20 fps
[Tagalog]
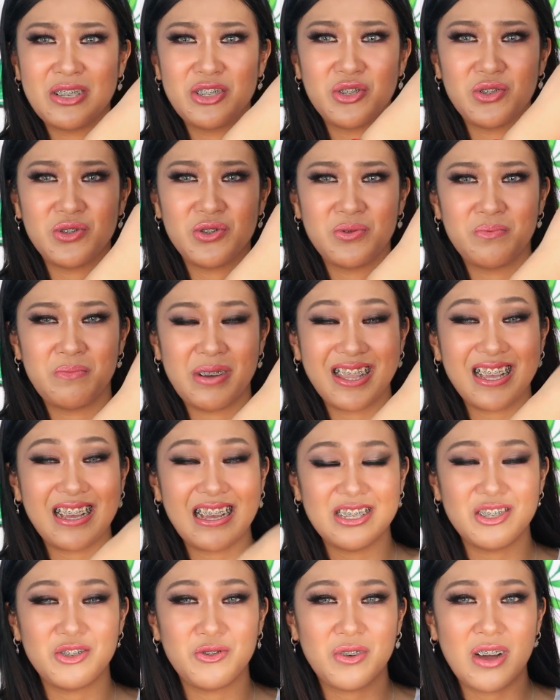Medyo
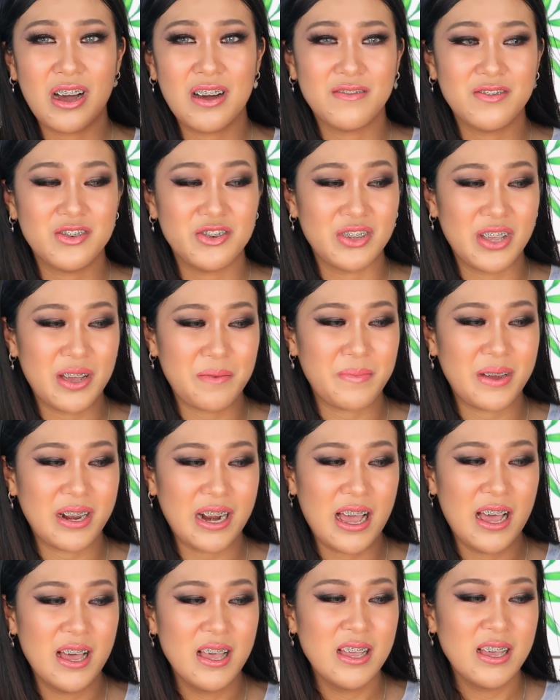matigas yung cover niya
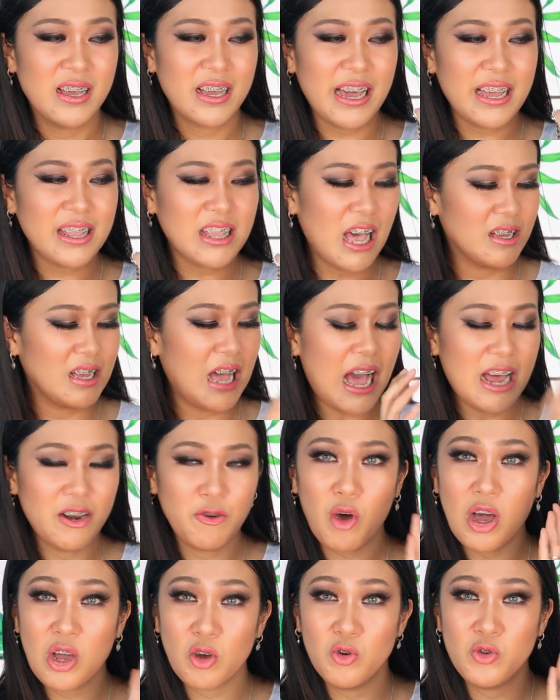para kahit
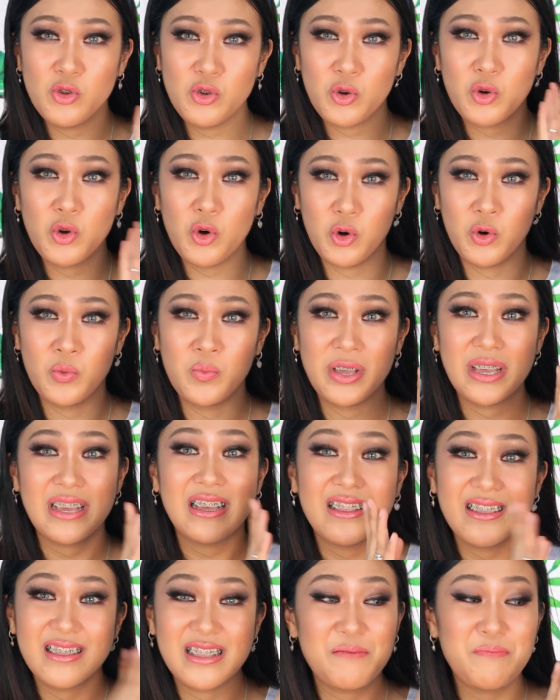gaano kagulo yung loob,
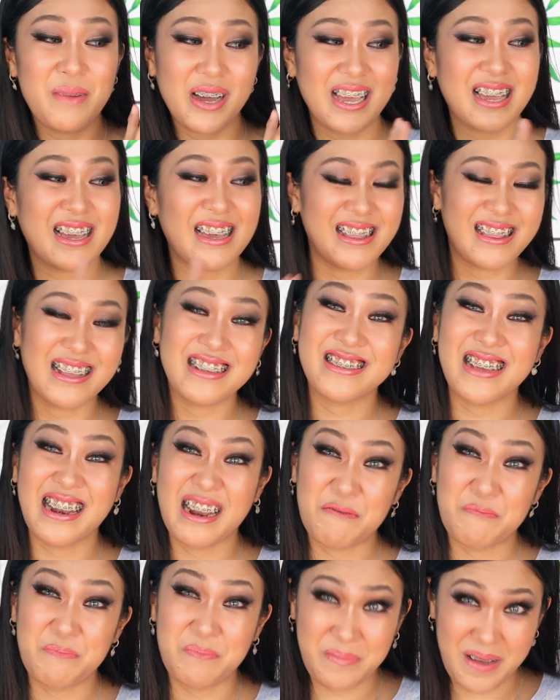hindi makikita sa
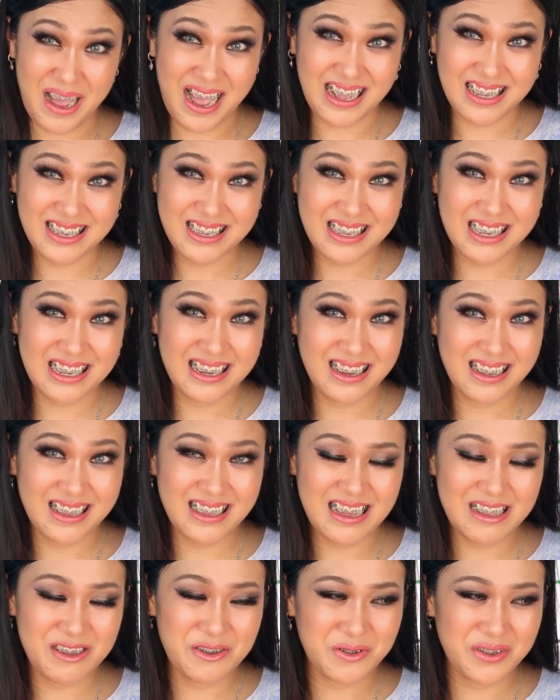labas.
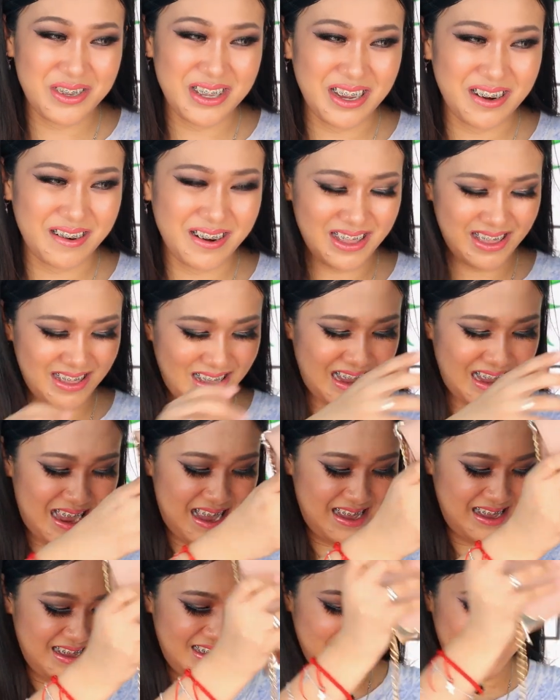Yan yung secret,
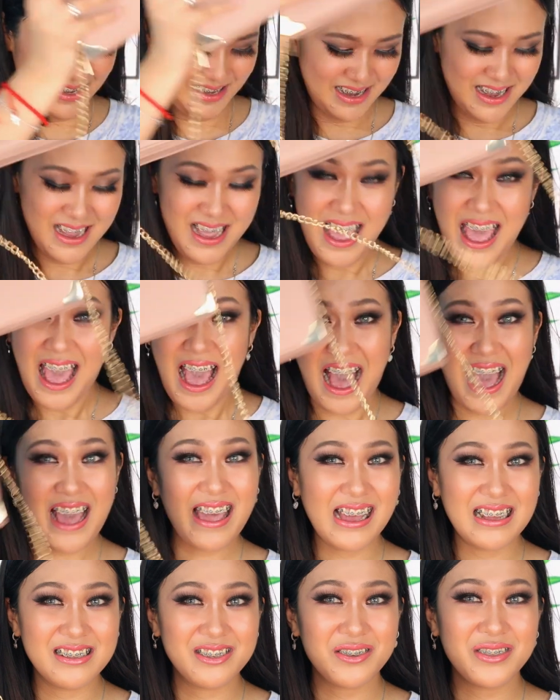guys.
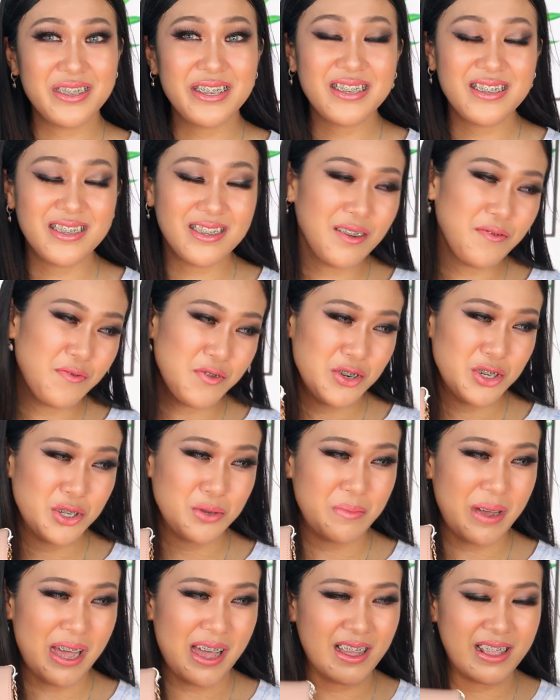Ayan, so this is the
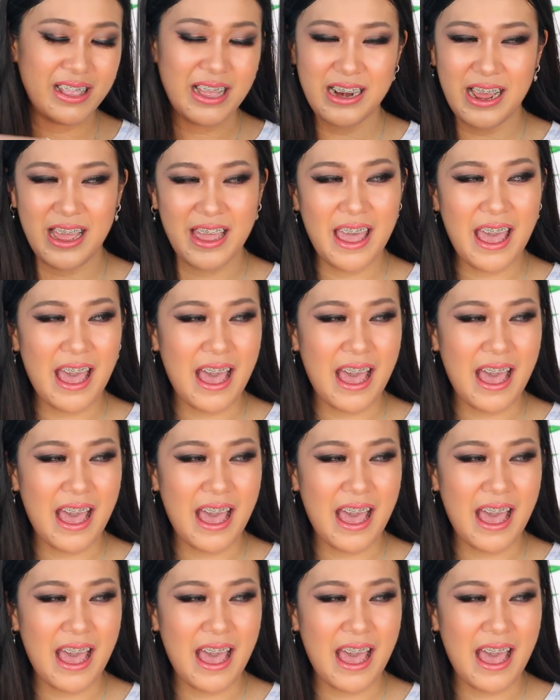first bag that I